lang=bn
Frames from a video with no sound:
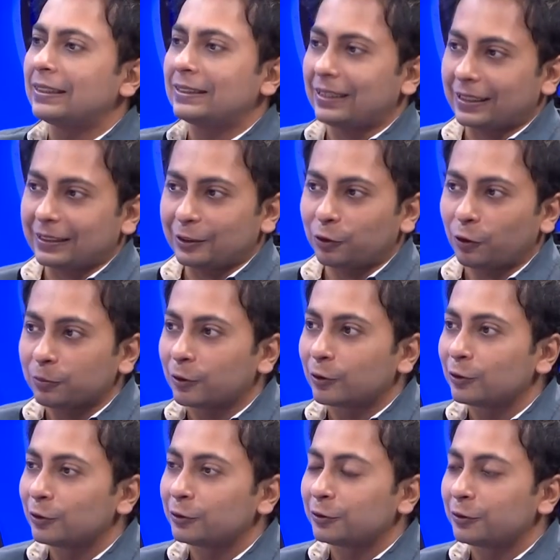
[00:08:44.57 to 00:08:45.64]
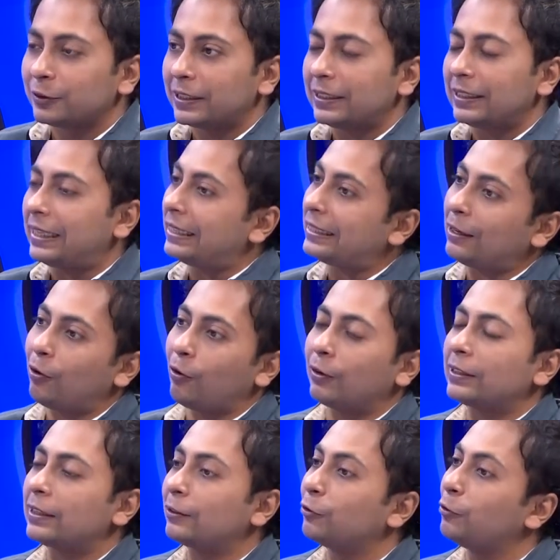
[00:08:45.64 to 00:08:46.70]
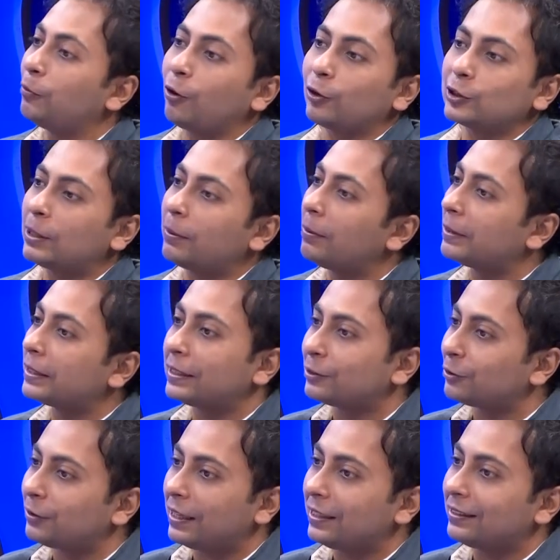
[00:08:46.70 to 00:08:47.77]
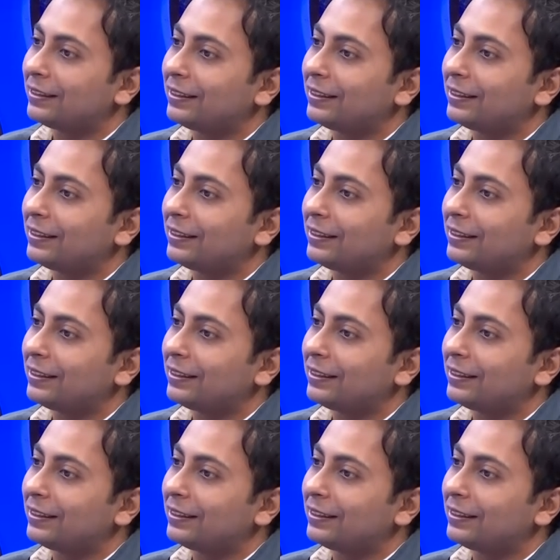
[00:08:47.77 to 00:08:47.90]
তার একটা জন্মগত ত্রুটি এটা হওয়াটা খুব অস্বাভাবিক কিছু না